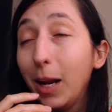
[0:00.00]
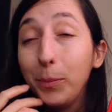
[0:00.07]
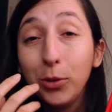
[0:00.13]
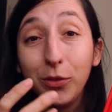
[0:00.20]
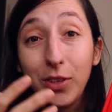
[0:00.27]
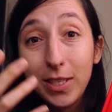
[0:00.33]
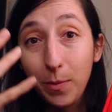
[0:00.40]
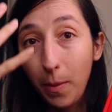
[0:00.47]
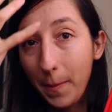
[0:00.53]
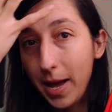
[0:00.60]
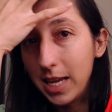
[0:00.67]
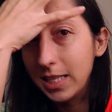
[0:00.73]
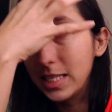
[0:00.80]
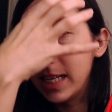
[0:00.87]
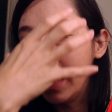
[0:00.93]
ela mandou fazer uma
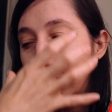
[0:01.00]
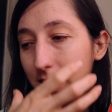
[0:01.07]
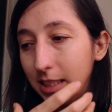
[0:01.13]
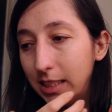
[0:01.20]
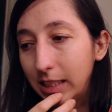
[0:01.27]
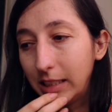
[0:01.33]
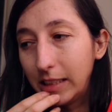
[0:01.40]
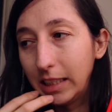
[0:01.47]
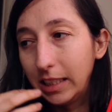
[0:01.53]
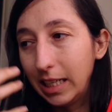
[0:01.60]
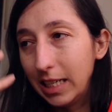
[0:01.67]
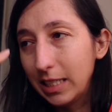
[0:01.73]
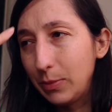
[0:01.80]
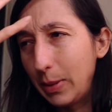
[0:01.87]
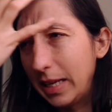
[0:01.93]
máscara, é, aquelas